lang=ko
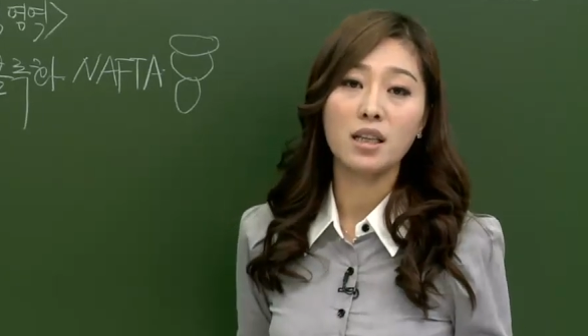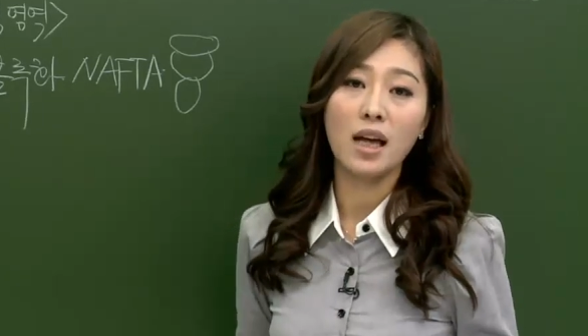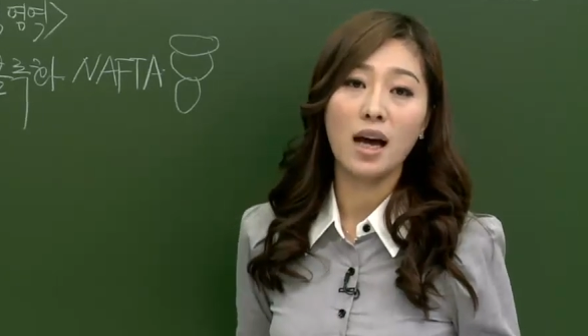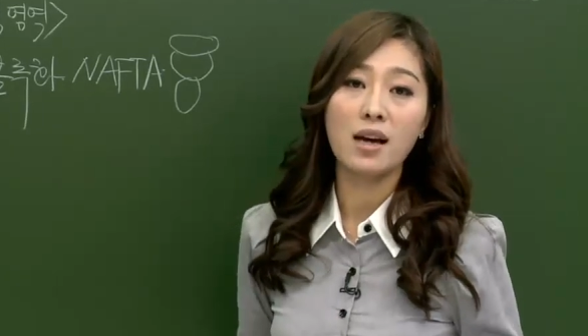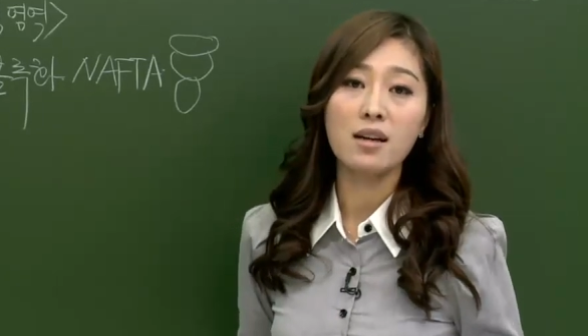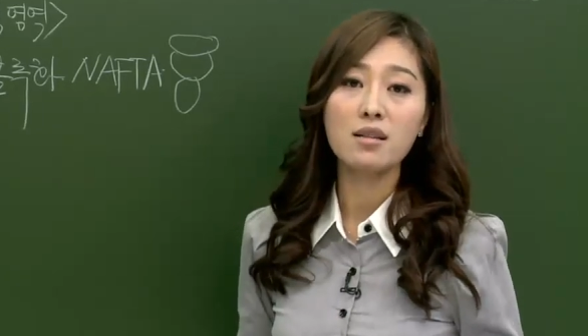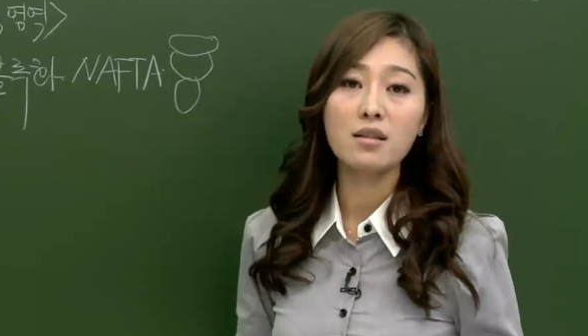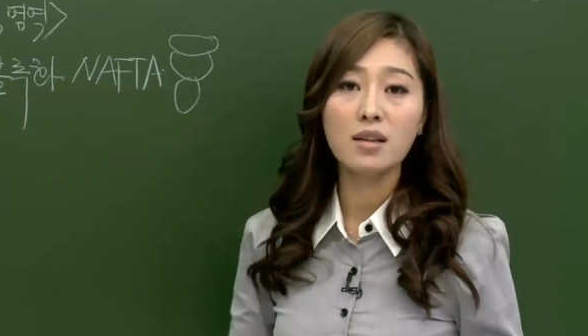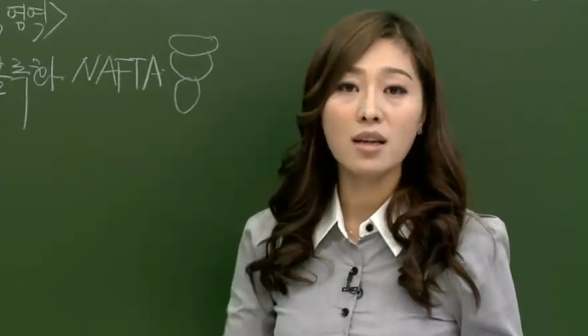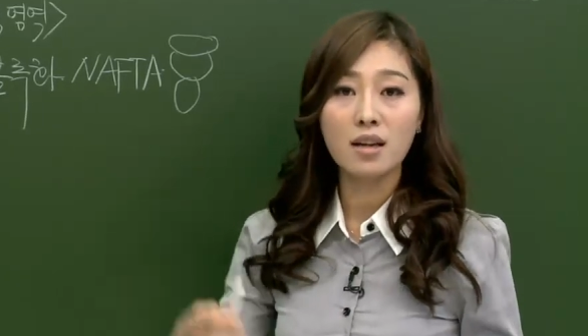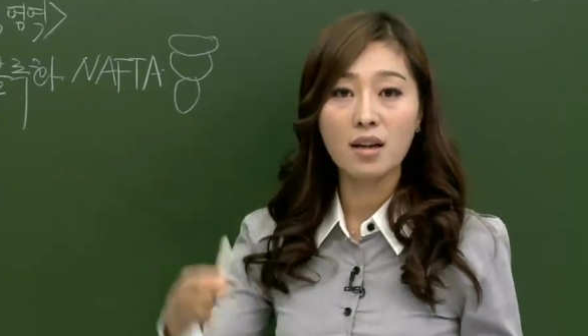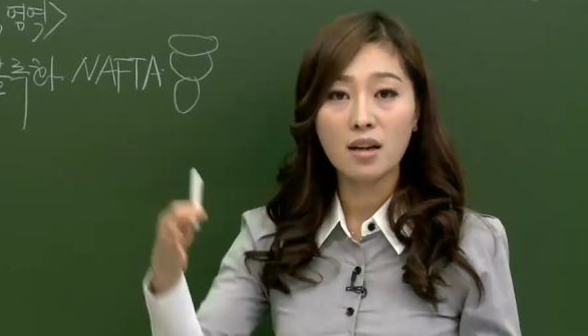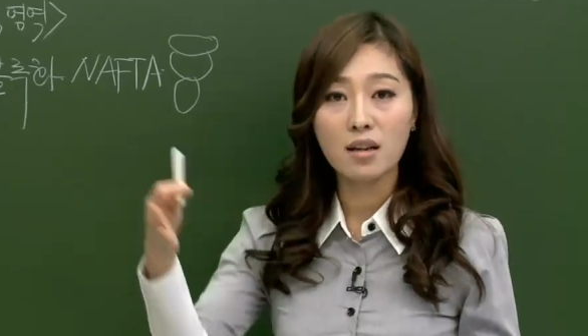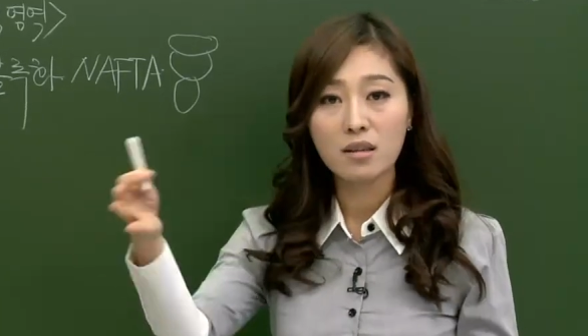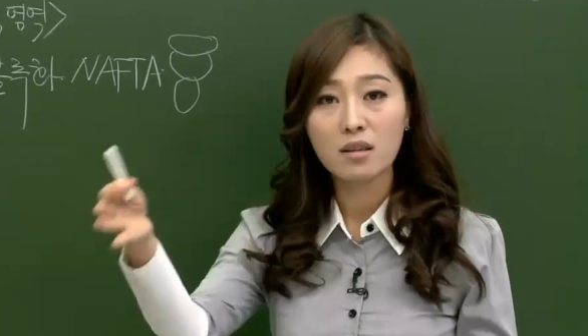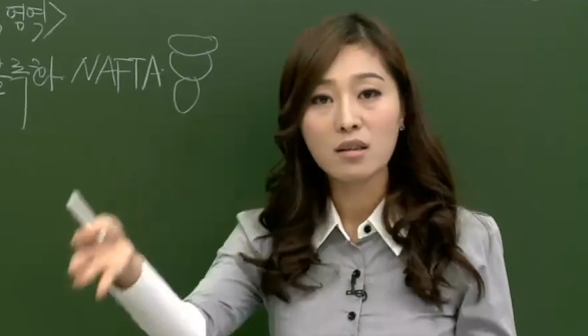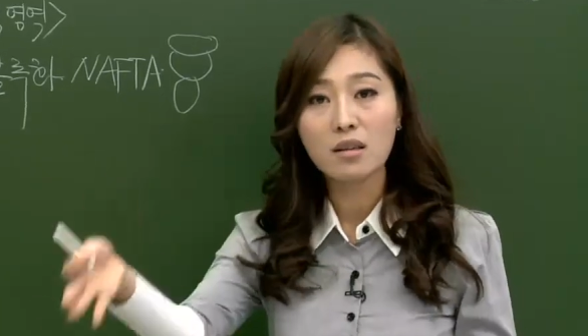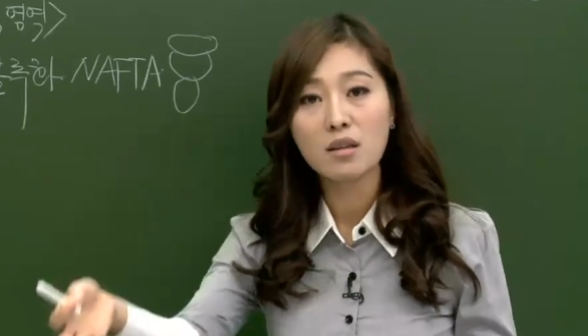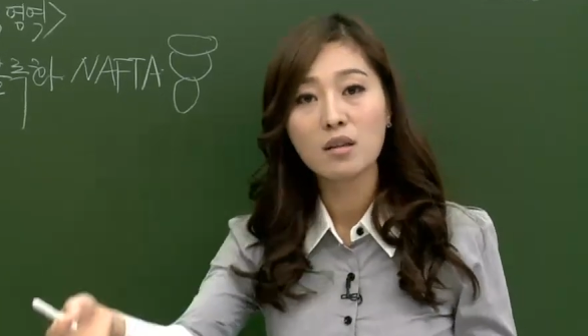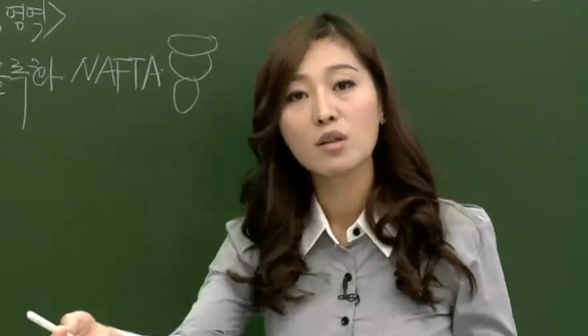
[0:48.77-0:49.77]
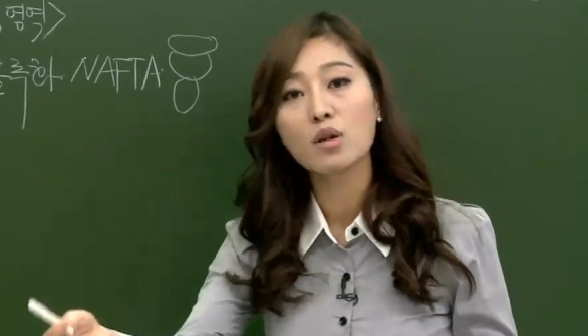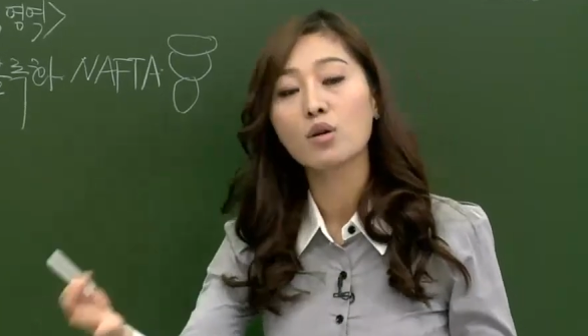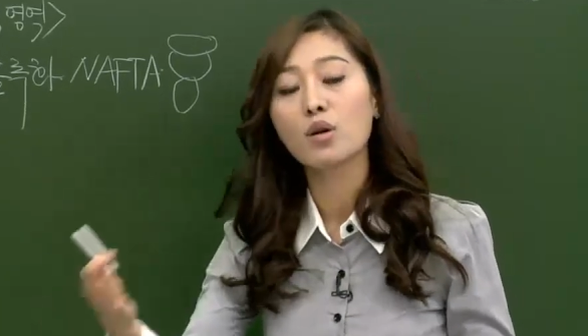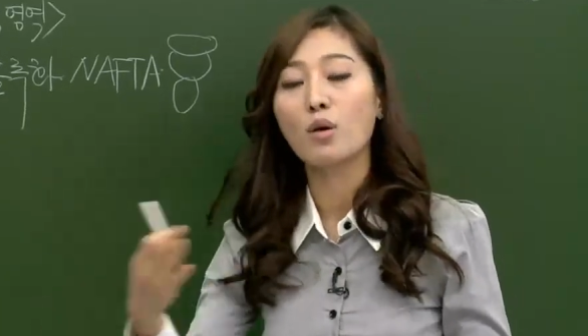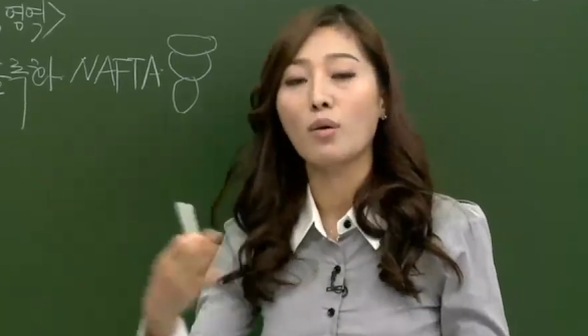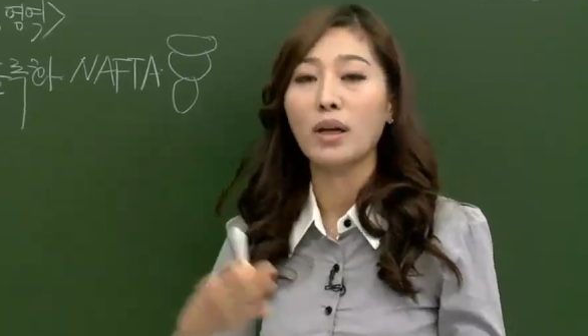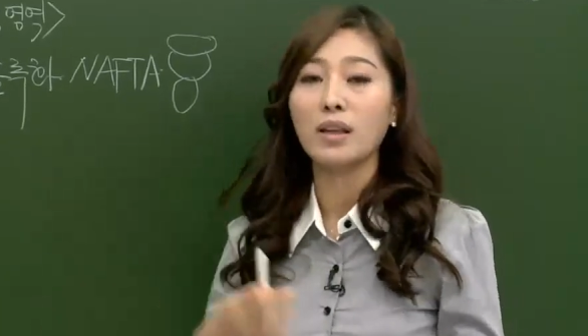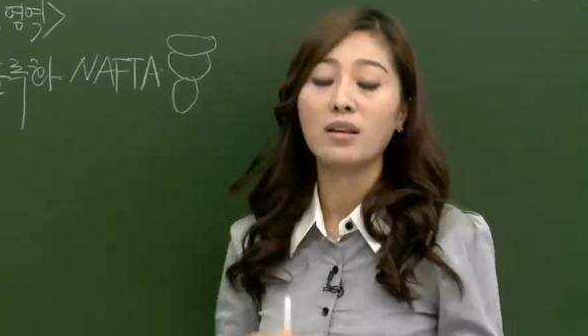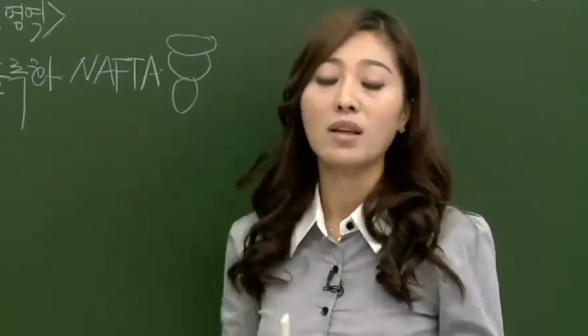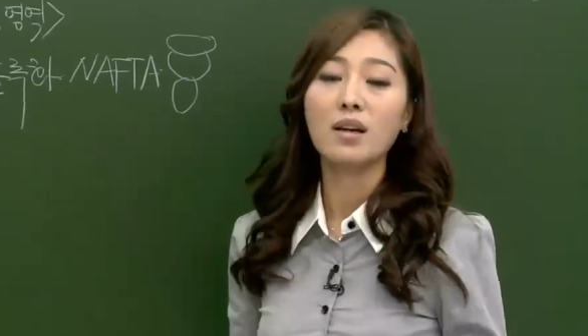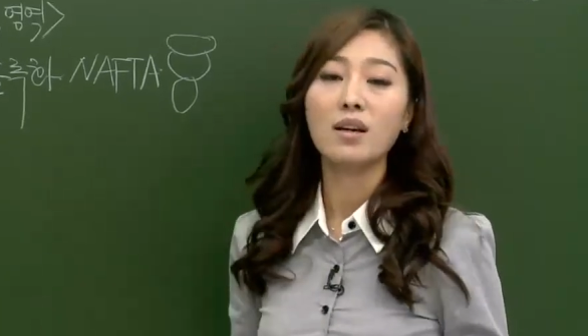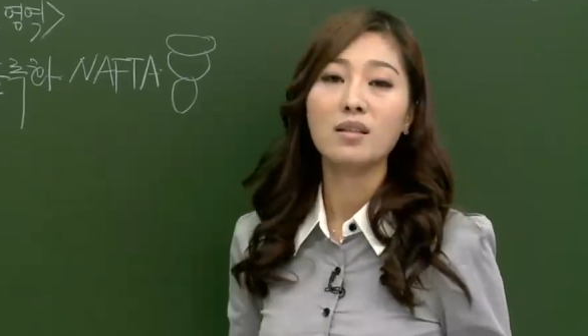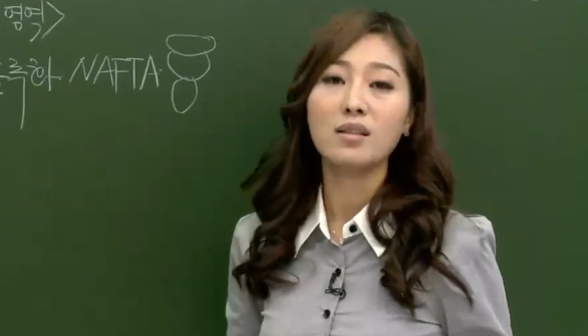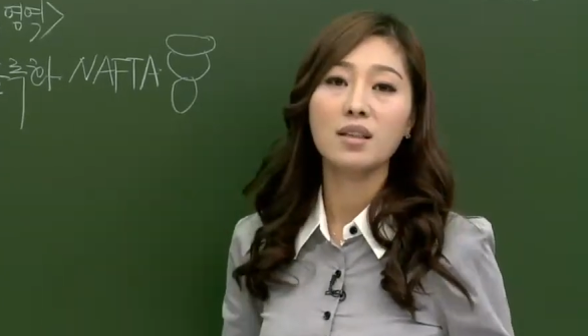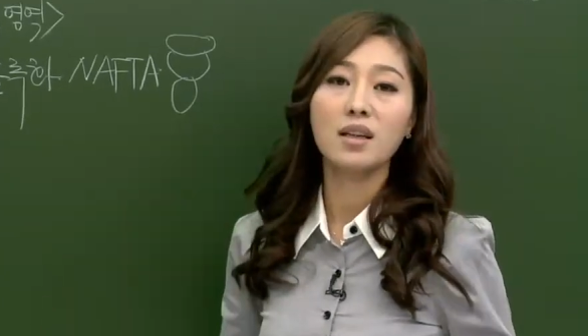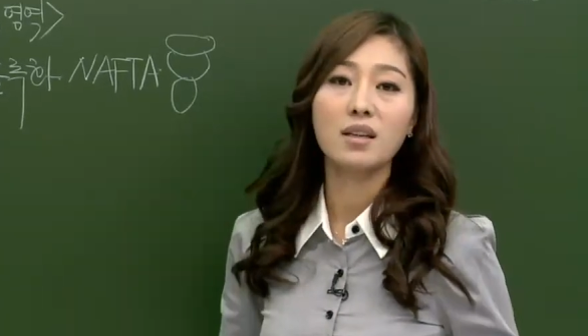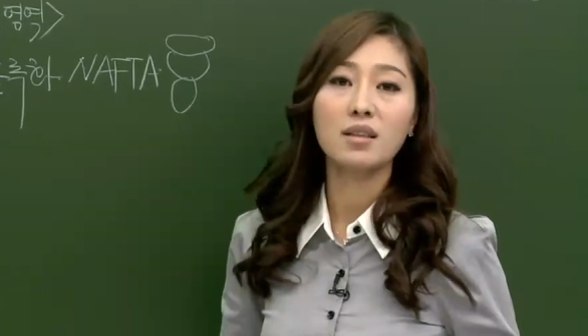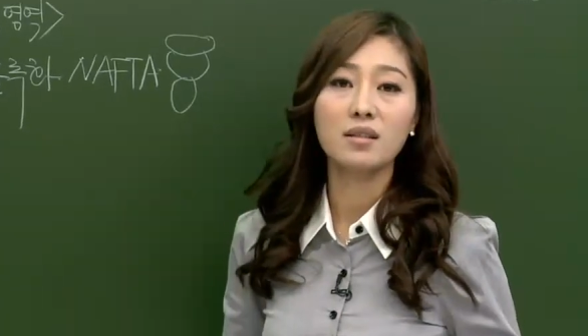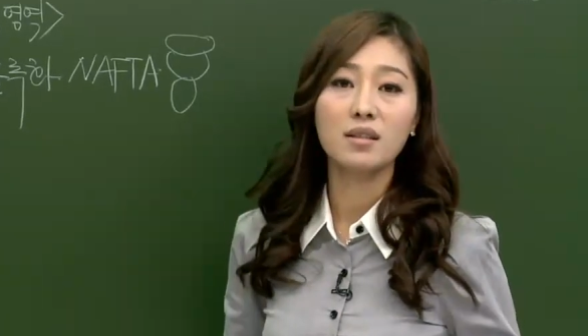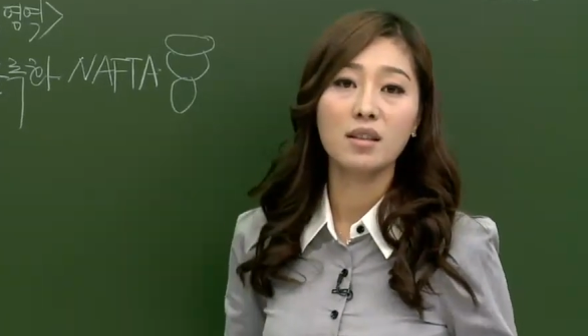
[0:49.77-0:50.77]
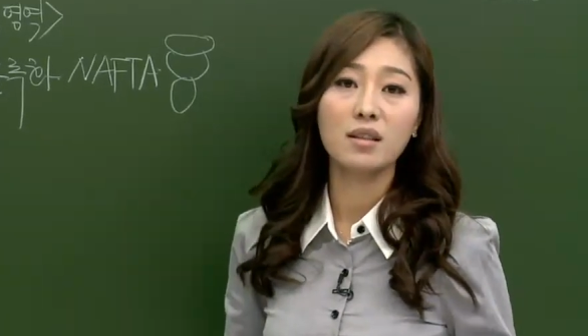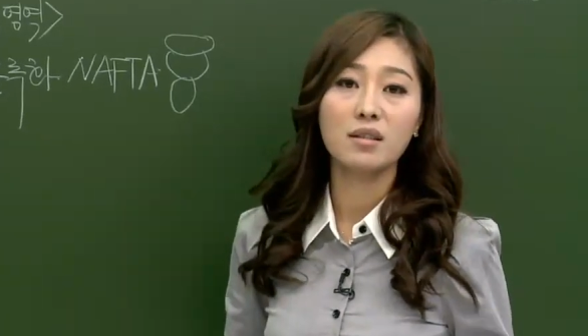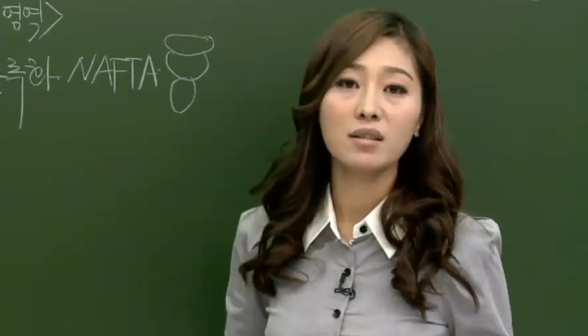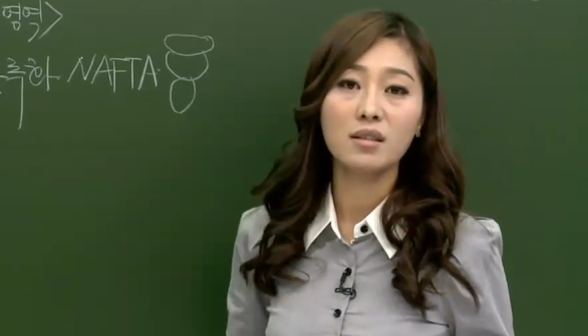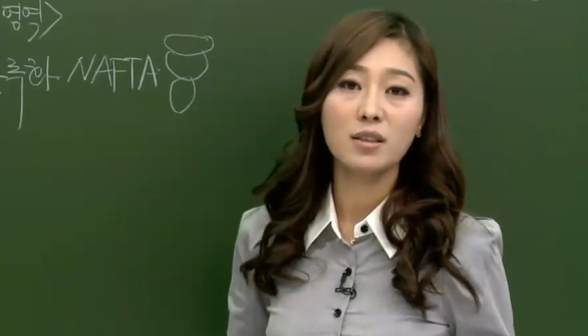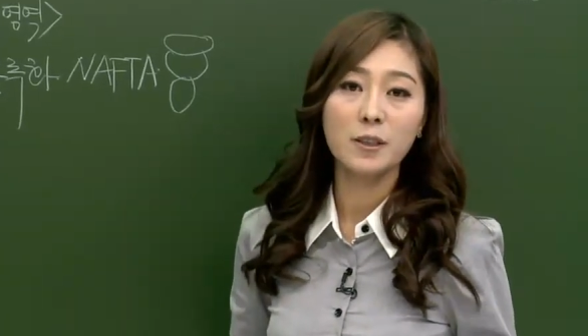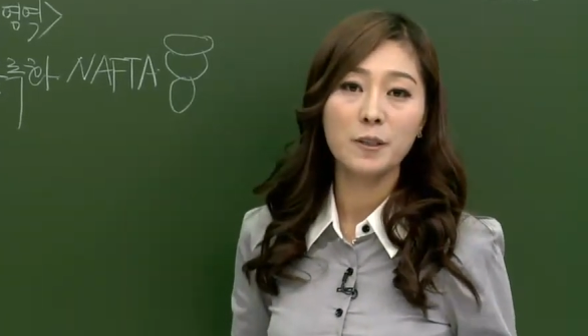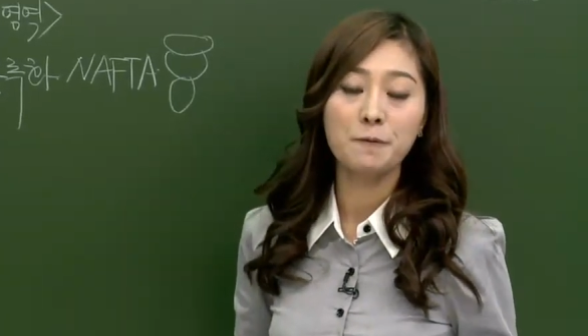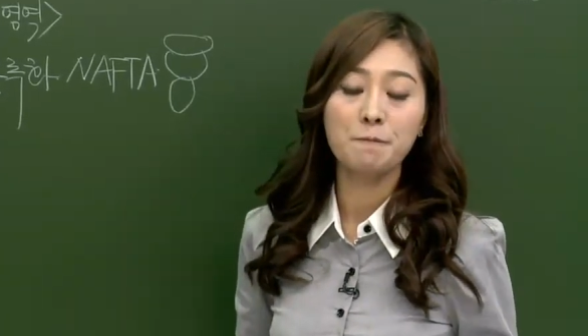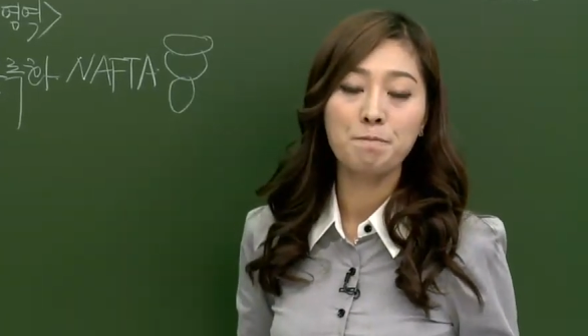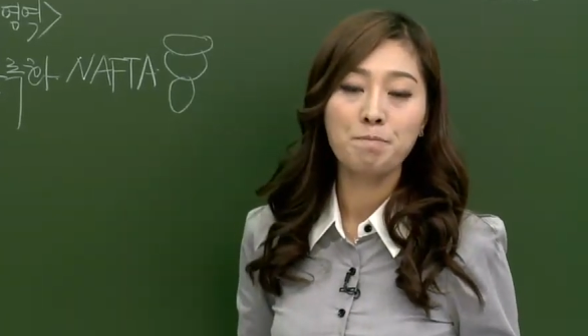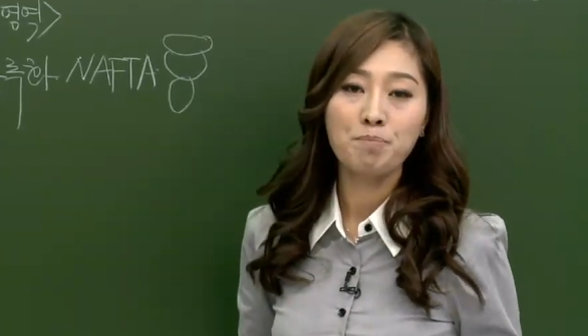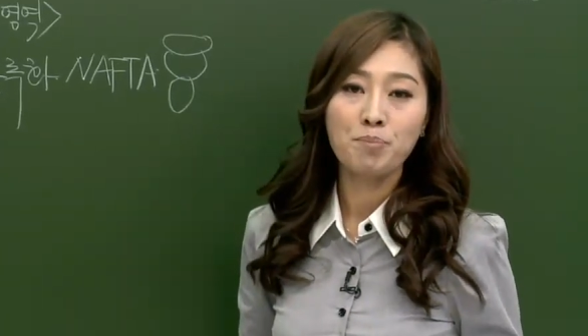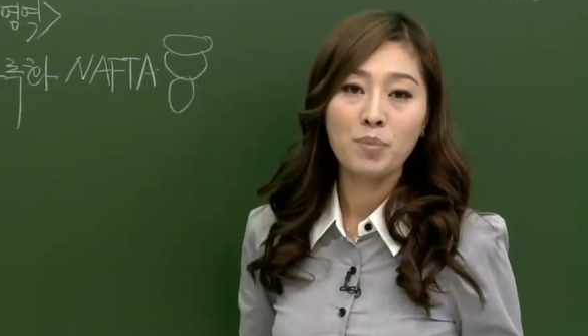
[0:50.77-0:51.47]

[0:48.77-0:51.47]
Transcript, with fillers: 다른 나라를 이렇게 왔다 갔다 할 때는